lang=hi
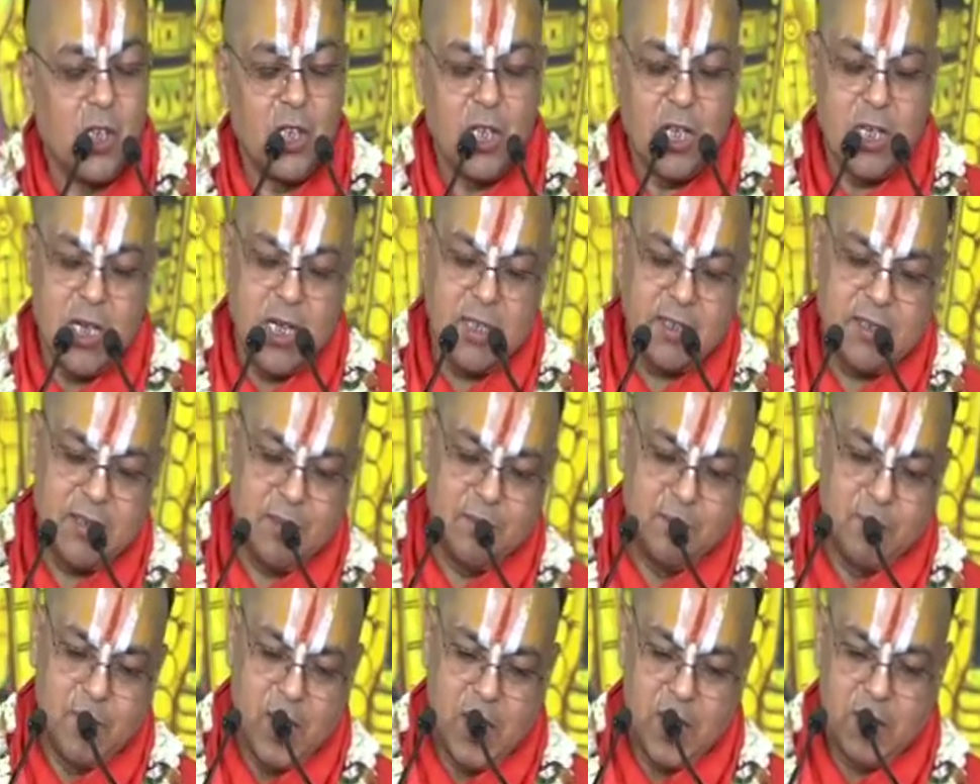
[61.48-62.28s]
इनका
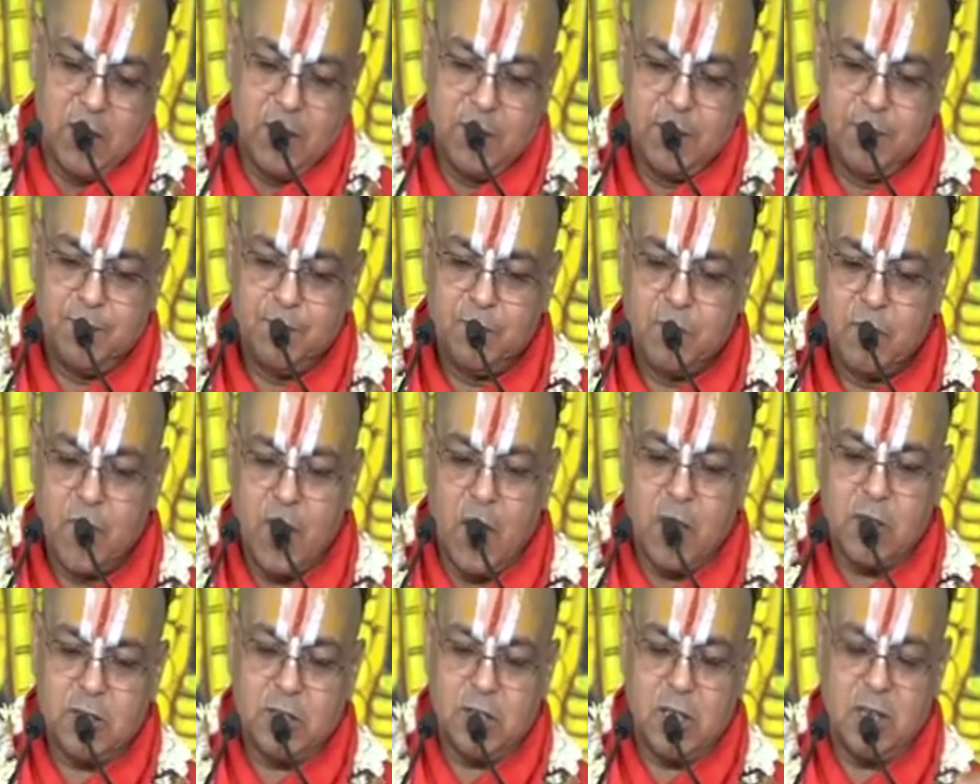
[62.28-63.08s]
संवाद
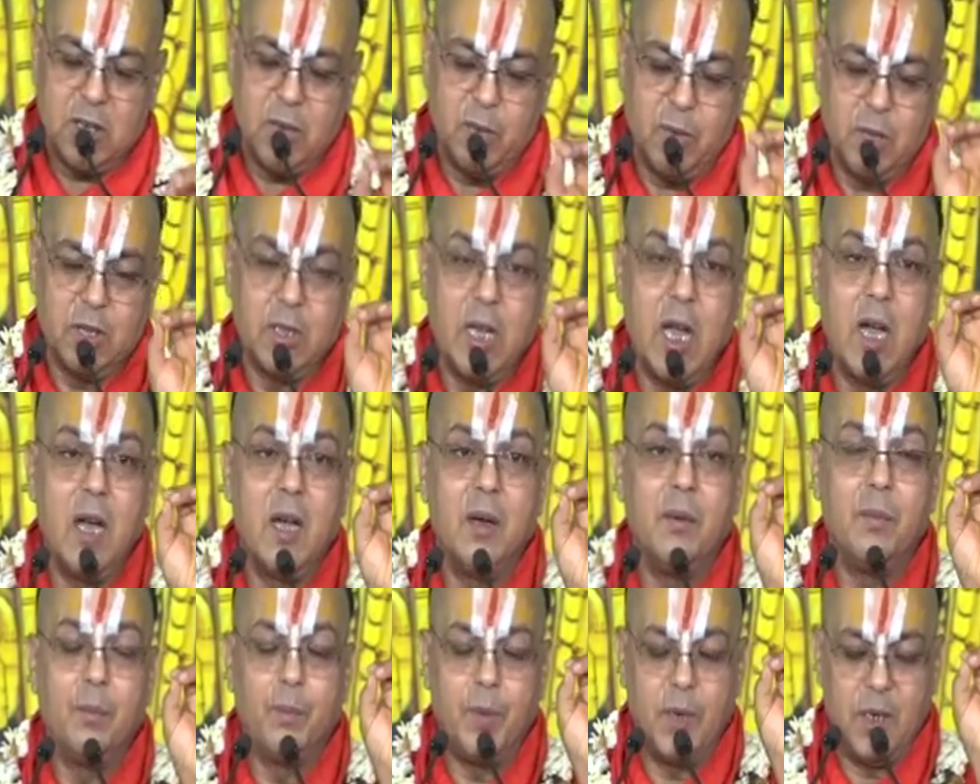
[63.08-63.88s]

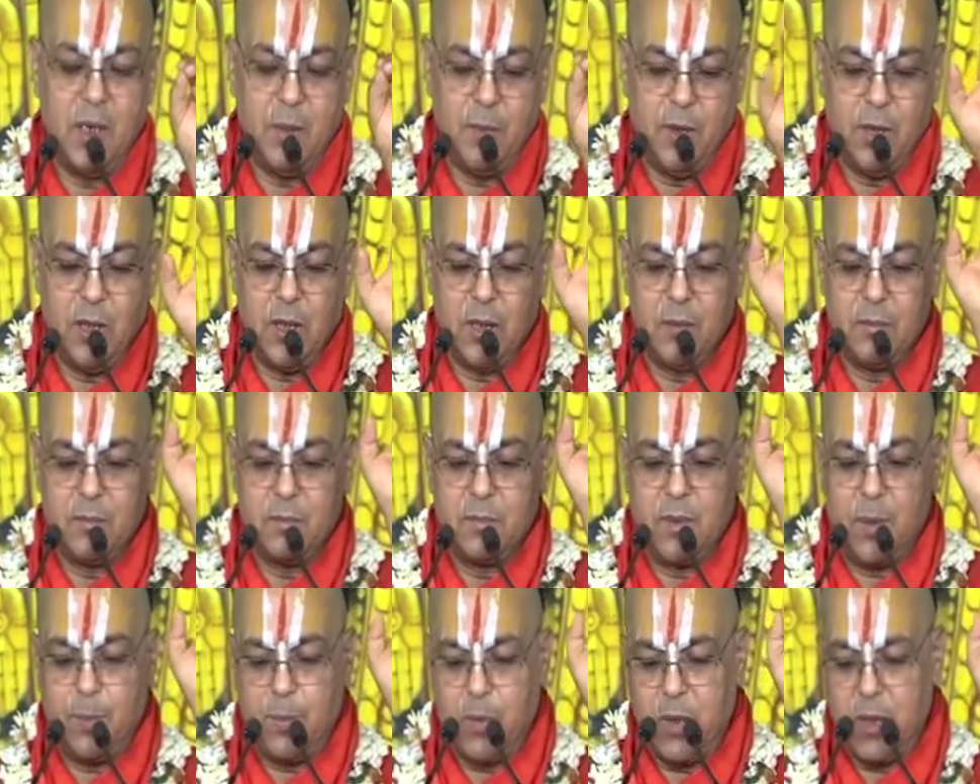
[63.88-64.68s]
अक्षणवताम फलम इदम
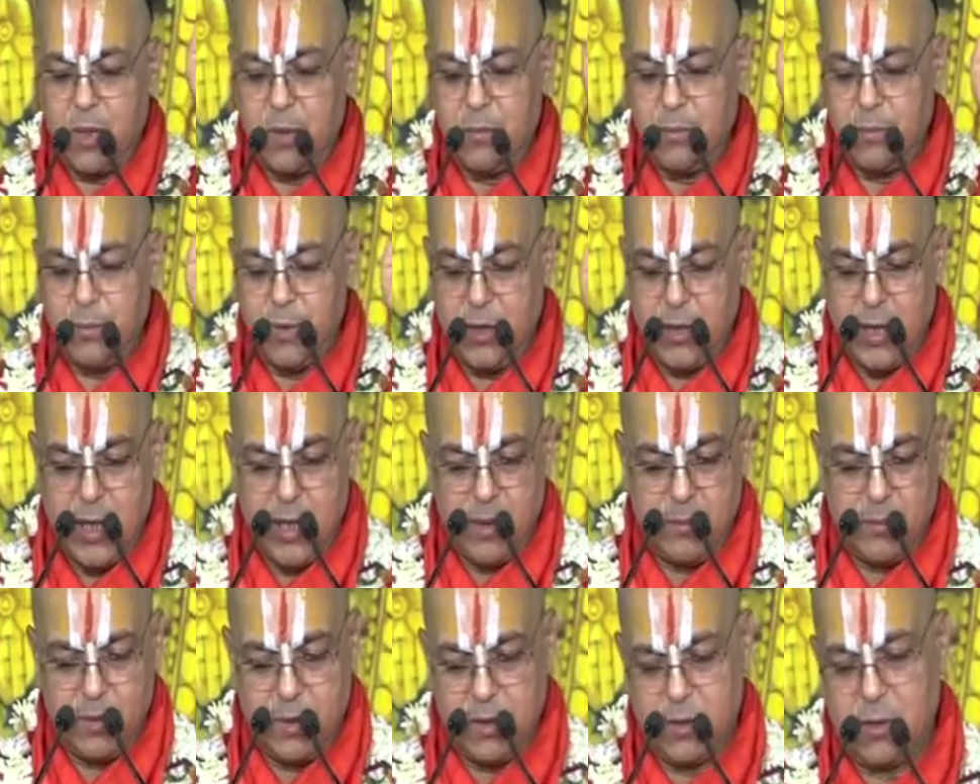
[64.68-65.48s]
न परम
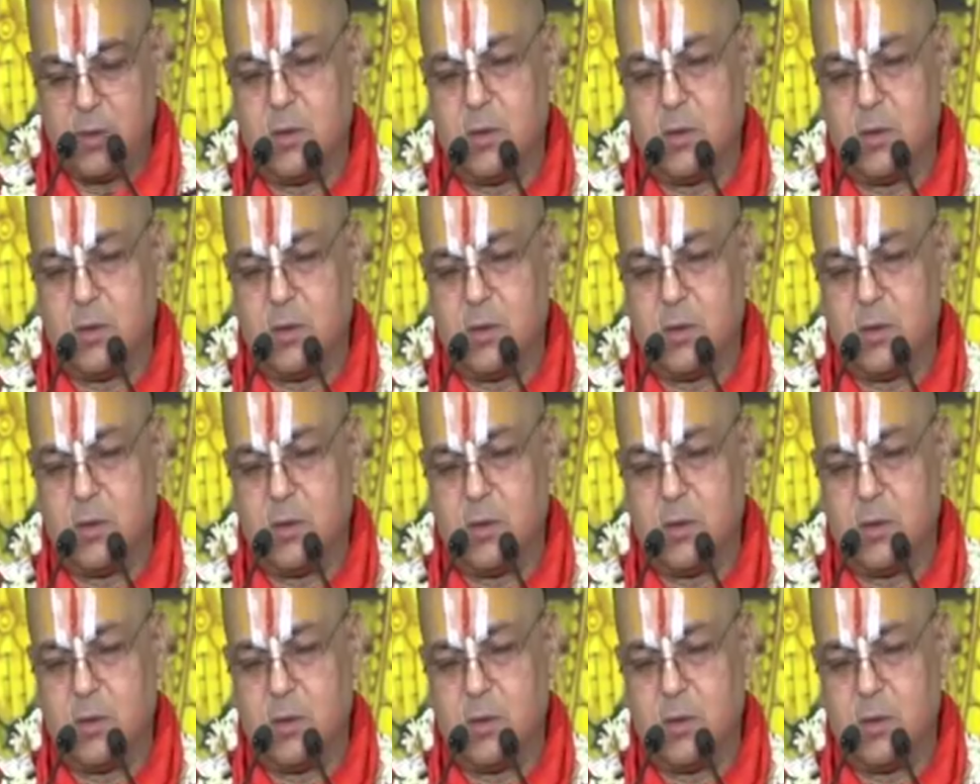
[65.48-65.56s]
विदाम